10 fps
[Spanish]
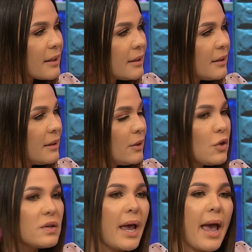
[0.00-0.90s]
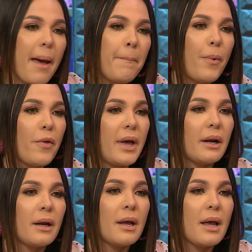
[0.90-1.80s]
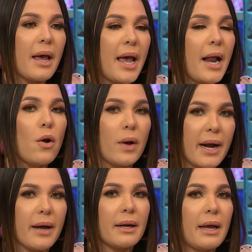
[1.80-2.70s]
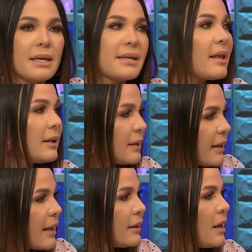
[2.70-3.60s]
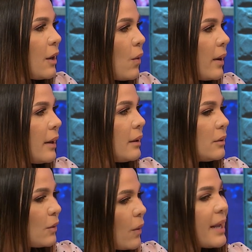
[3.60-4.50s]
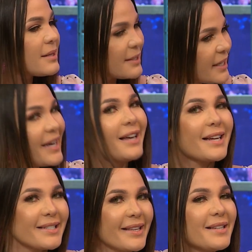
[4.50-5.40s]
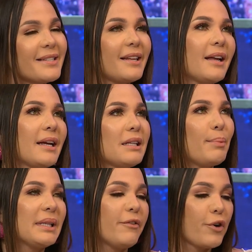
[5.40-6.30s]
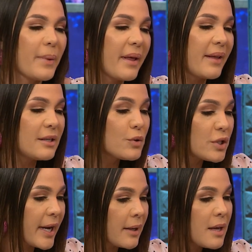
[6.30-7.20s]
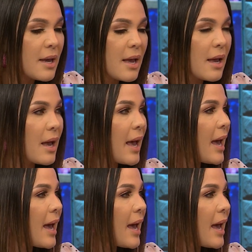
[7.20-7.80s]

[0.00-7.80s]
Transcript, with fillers: Así es. Entonces, es poder eh, lograr esa identidad con, las chicas que se den cita en esta plataforma de Days to Shine. Me encanta.